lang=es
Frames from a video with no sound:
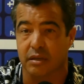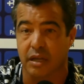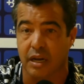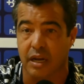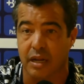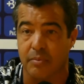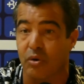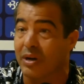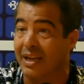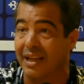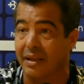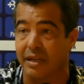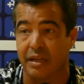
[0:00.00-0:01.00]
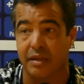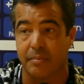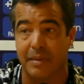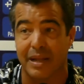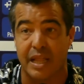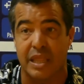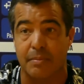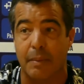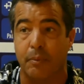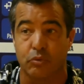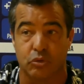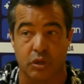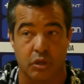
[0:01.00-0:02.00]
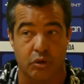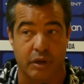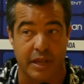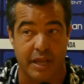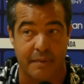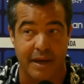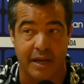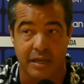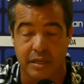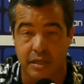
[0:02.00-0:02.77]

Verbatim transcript: creemos que merece más puntos de lo que lleva